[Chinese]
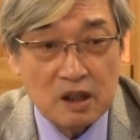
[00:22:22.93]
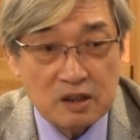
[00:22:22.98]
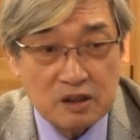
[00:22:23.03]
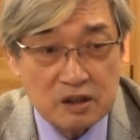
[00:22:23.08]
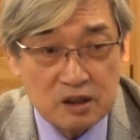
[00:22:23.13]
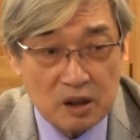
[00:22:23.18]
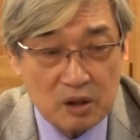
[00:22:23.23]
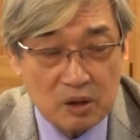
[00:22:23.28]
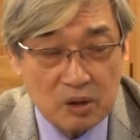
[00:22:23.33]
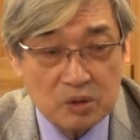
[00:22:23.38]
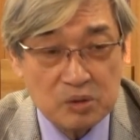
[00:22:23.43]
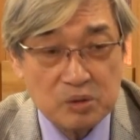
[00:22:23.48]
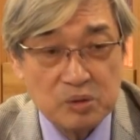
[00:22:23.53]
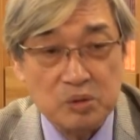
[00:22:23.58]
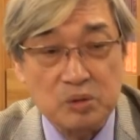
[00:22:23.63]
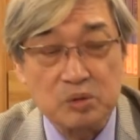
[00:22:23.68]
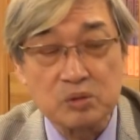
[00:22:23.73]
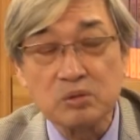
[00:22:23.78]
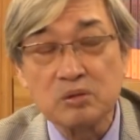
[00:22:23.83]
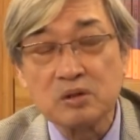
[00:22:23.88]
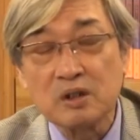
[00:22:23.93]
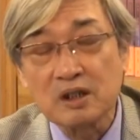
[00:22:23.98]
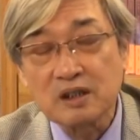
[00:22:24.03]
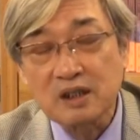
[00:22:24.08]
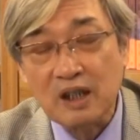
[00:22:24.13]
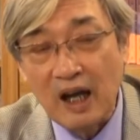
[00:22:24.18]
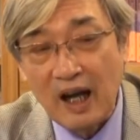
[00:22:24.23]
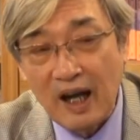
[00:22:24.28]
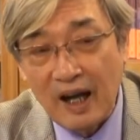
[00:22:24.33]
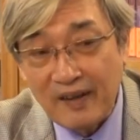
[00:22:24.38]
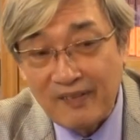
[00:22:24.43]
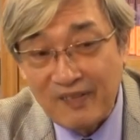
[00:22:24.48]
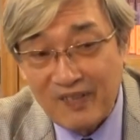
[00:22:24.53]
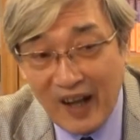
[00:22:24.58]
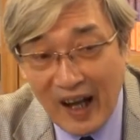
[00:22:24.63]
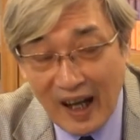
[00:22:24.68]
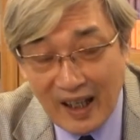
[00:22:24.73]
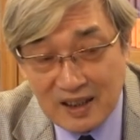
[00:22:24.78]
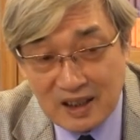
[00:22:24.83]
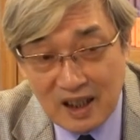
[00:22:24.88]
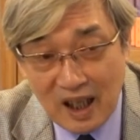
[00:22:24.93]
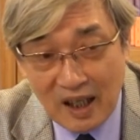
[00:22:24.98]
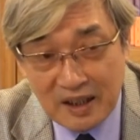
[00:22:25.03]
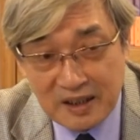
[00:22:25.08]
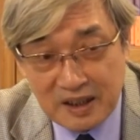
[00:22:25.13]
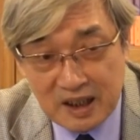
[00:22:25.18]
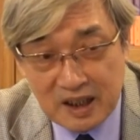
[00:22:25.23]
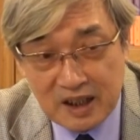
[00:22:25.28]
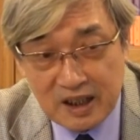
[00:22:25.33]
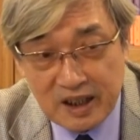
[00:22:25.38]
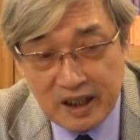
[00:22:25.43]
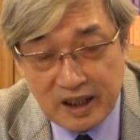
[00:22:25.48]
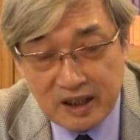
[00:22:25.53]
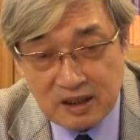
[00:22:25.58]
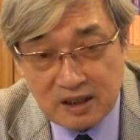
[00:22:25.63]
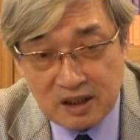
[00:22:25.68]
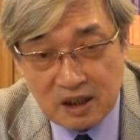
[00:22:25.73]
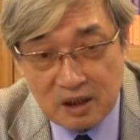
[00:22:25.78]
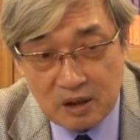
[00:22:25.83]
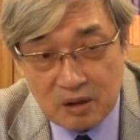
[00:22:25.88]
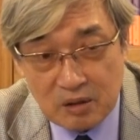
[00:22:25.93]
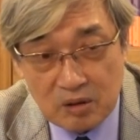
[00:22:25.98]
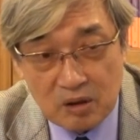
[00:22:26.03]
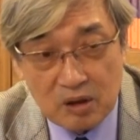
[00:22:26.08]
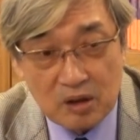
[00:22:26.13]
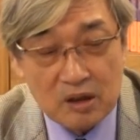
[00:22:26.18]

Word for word: 周瑜他拿下夷陵之后，